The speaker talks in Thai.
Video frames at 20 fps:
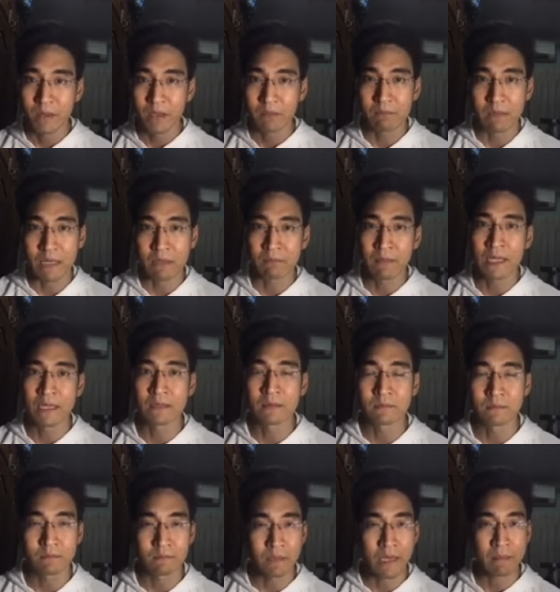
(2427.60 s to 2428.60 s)
มันมัน
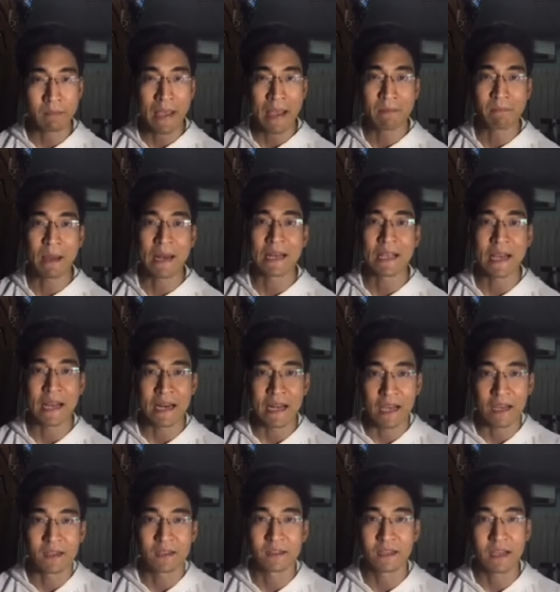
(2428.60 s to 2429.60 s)
มันแบ่งปันกัน
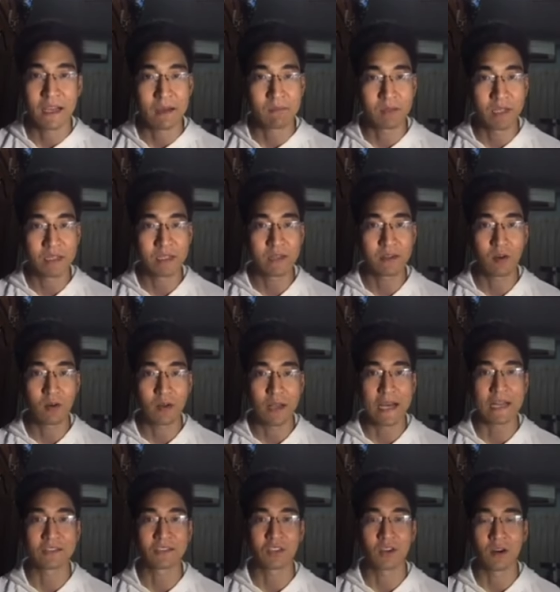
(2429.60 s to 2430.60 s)
นะครับ ในเรื่องของ
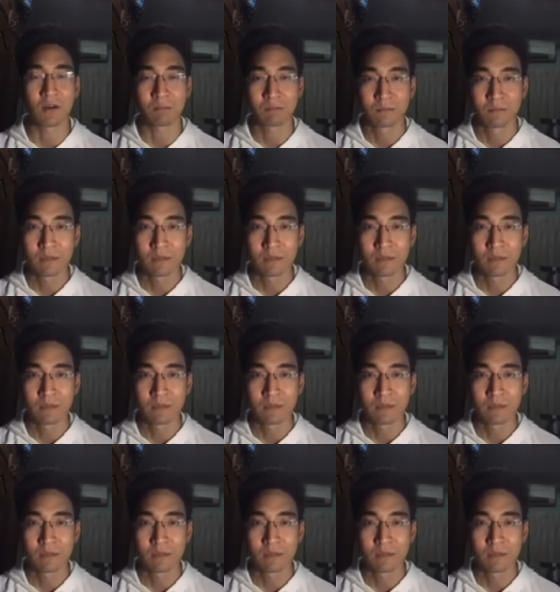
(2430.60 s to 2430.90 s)
การสอบ